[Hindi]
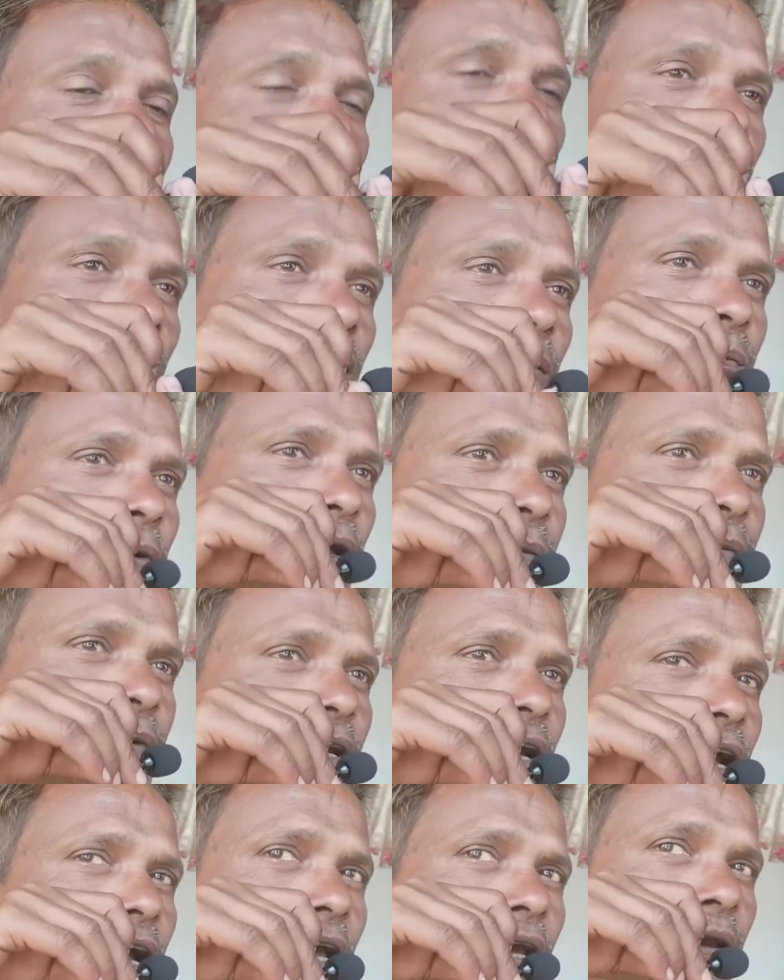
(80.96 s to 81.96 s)
सौ नंबर
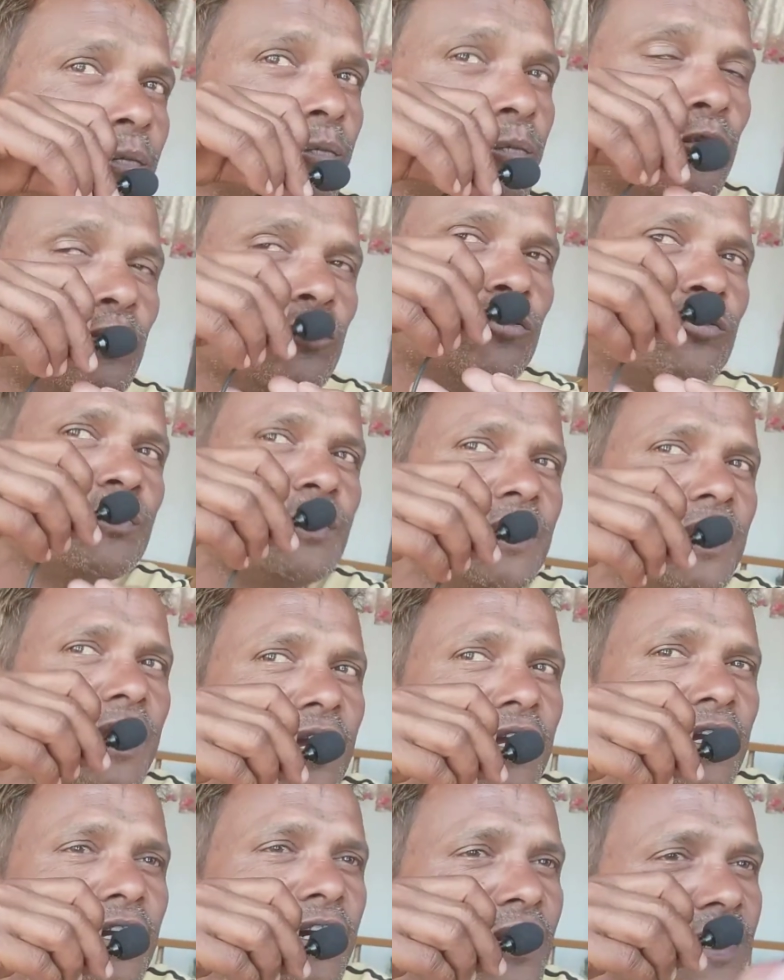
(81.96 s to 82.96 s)
भी आए पुलिस भी
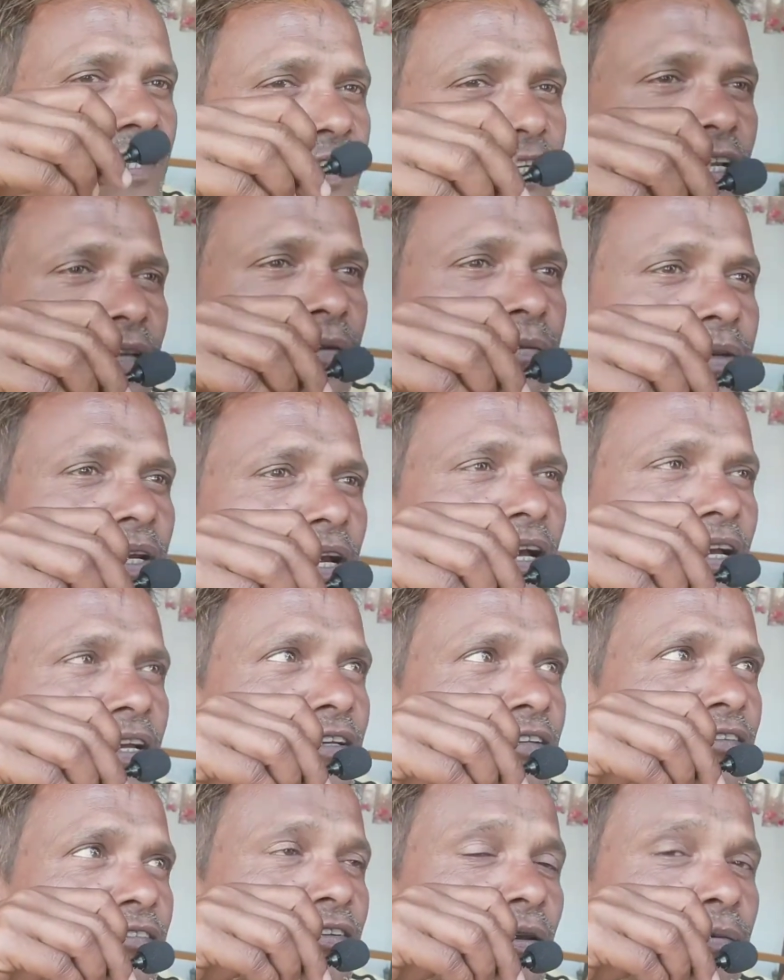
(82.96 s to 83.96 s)
आए कलेक्टर भी
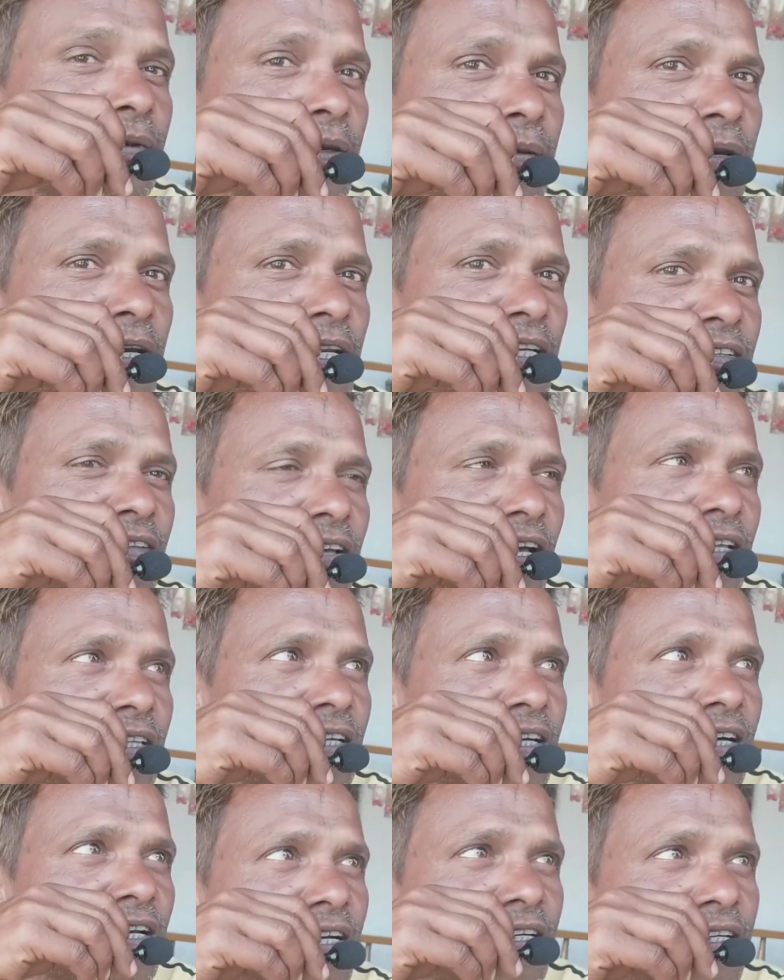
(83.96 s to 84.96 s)
आए सभी मेरी
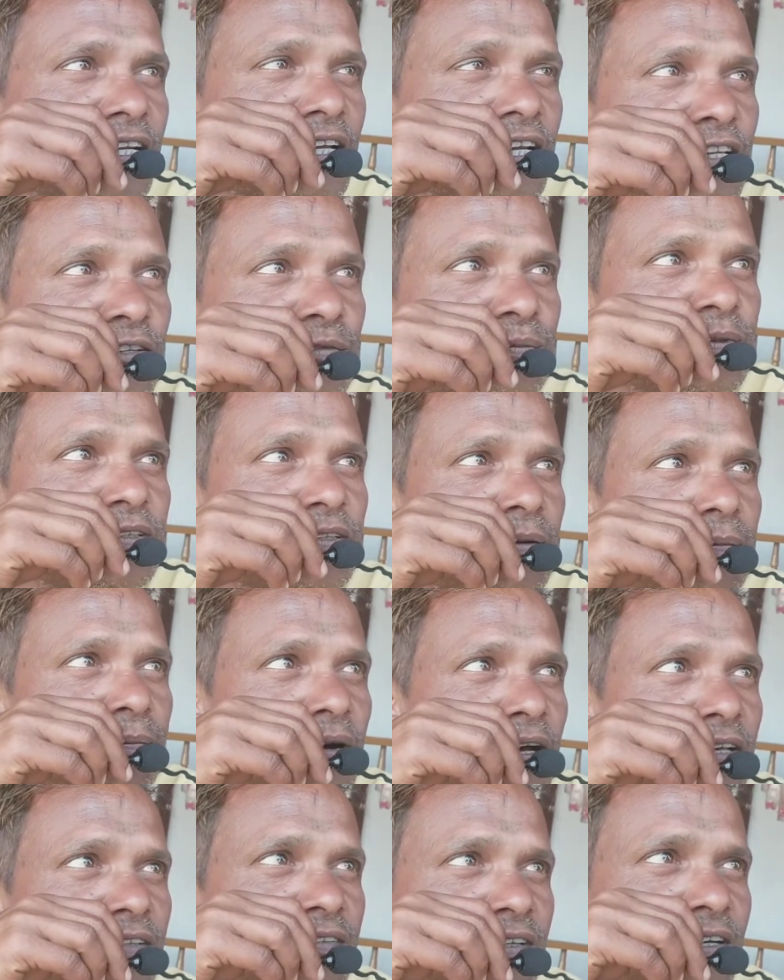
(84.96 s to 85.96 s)
शादी कलेक्टर एसपी सब
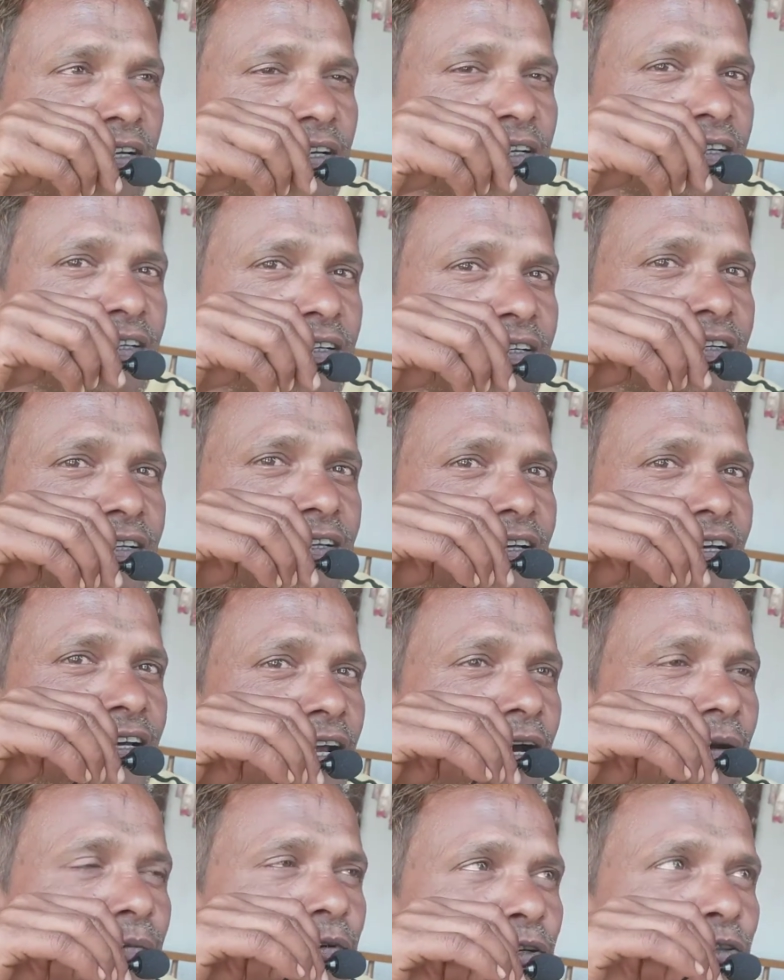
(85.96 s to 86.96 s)
पास करें
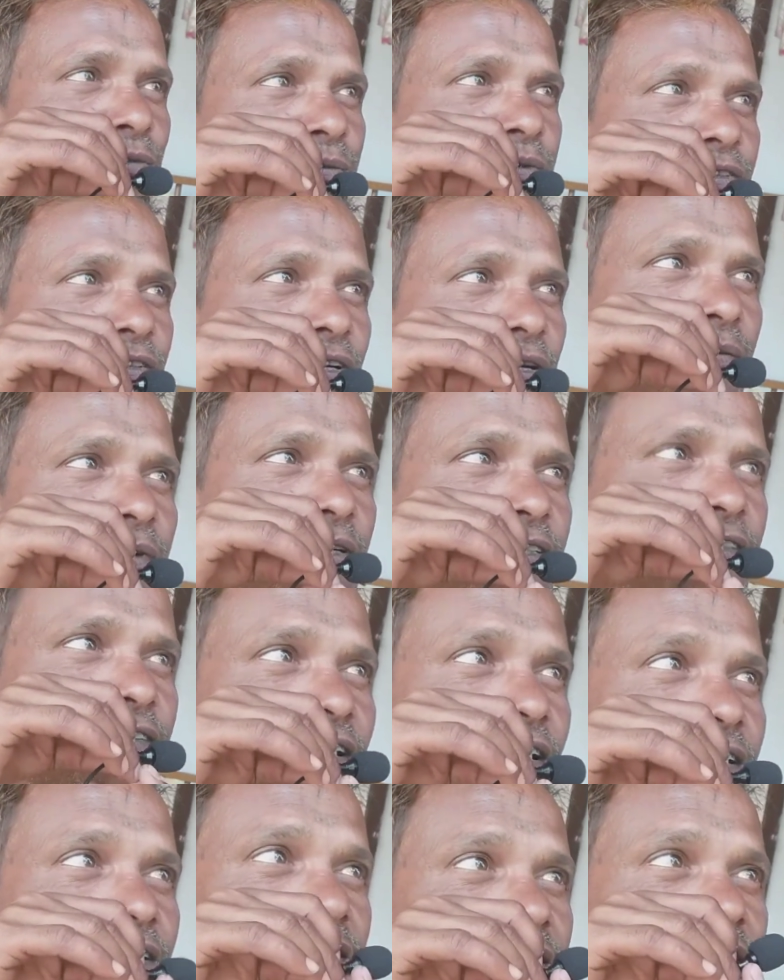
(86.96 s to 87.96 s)
रामानुज विश्वकर्मा की
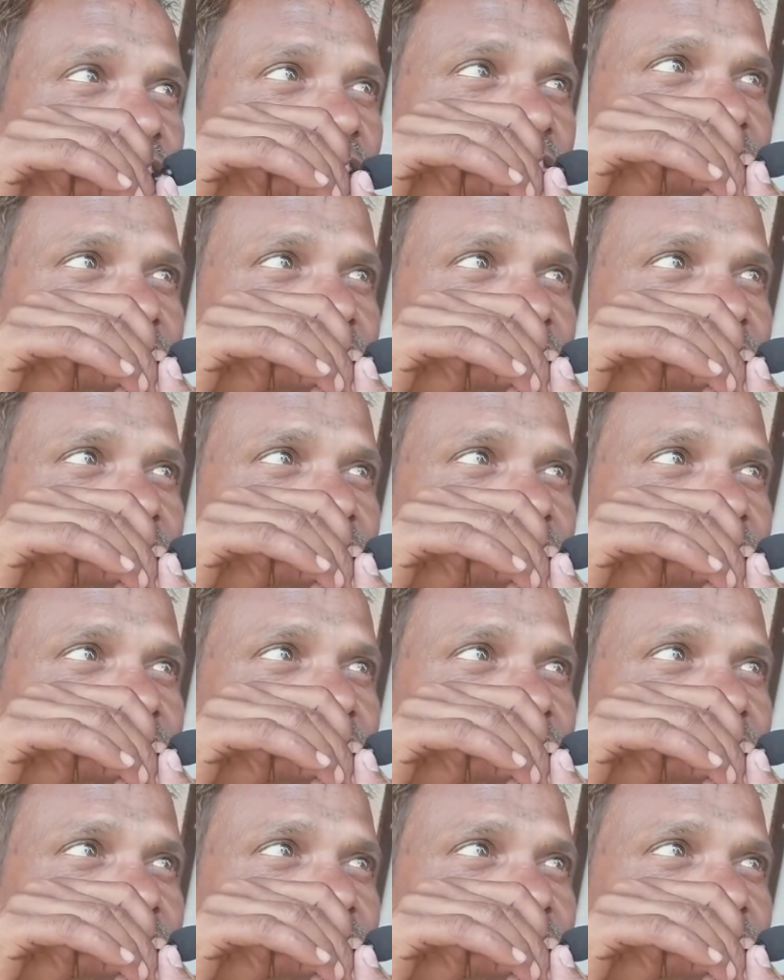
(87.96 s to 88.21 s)
शादी है